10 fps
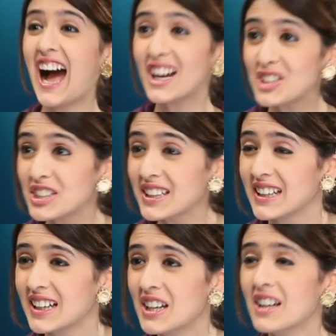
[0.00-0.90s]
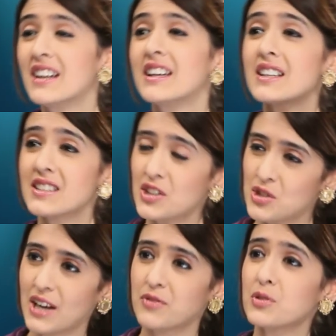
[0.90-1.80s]
हाँ जी. नट्स एंड
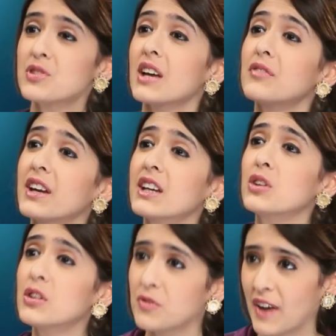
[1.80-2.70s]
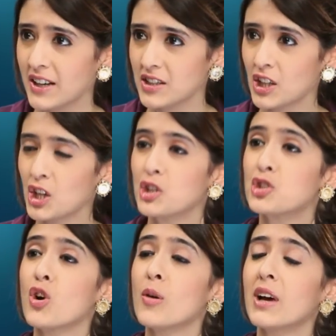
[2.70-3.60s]
ड्राई फ्रूट्स have वेरी गुड फैट
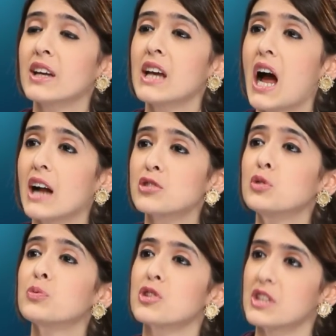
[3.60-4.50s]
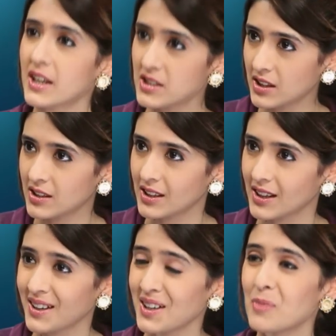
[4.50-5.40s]
जो हमारी हार्ट को प्रोटेक्ट करते
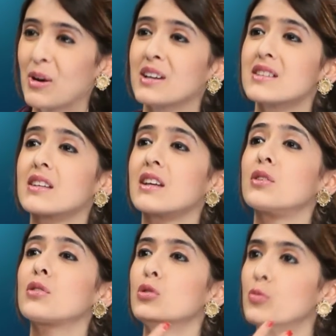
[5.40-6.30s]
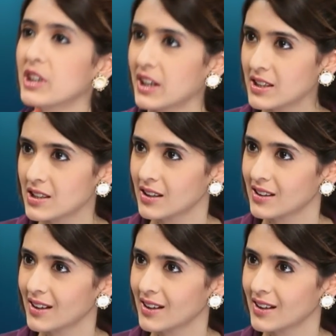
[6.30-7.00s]
हैं हमारे स्किन को लुब्रिकेट करते